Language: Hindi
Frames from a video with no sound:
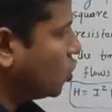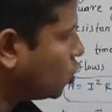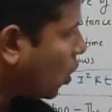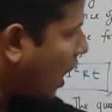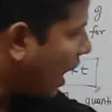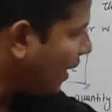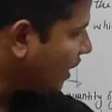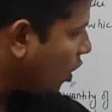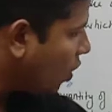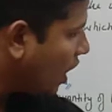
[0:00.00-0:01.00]
तो आई
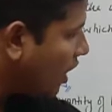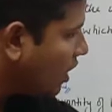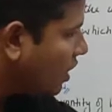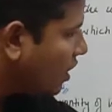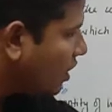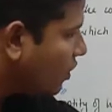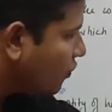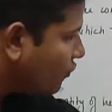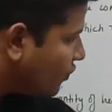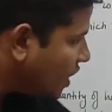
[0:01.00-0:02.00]
क्या होगा
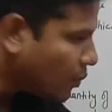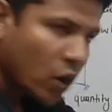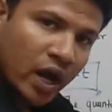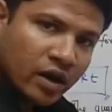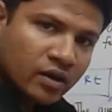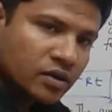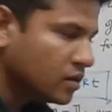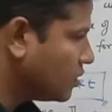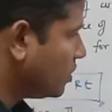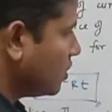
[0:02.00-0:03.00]
वी अपॉन आर
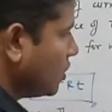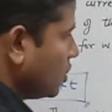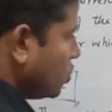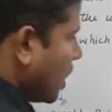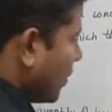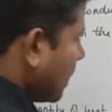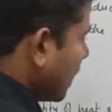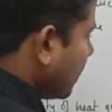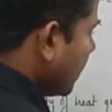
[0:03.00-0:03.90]
तो यहाँ पर देख लेते